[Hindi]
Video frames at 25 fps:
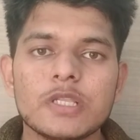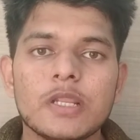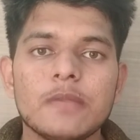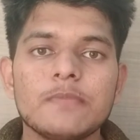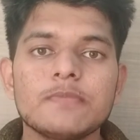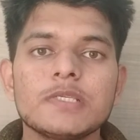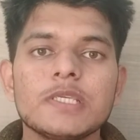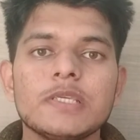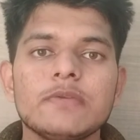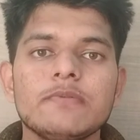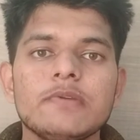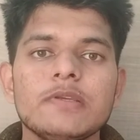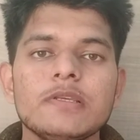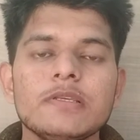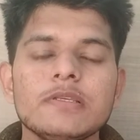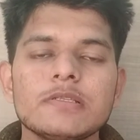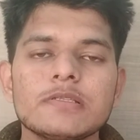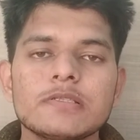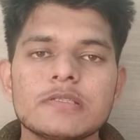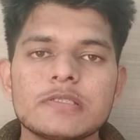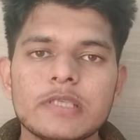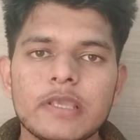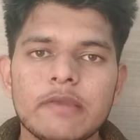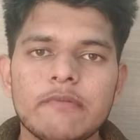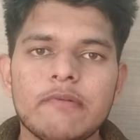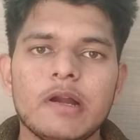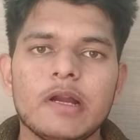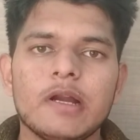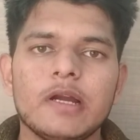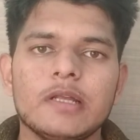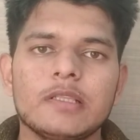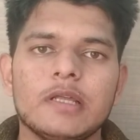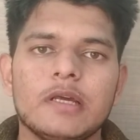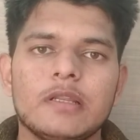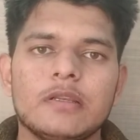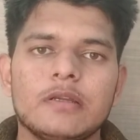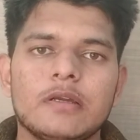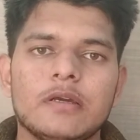श्रमजीवी सेवा का
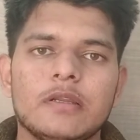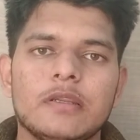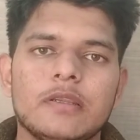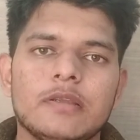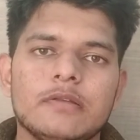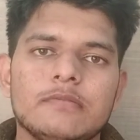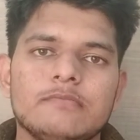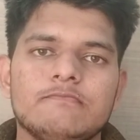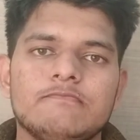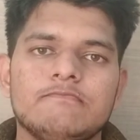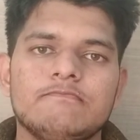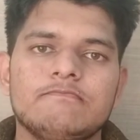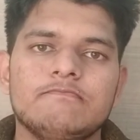दान करे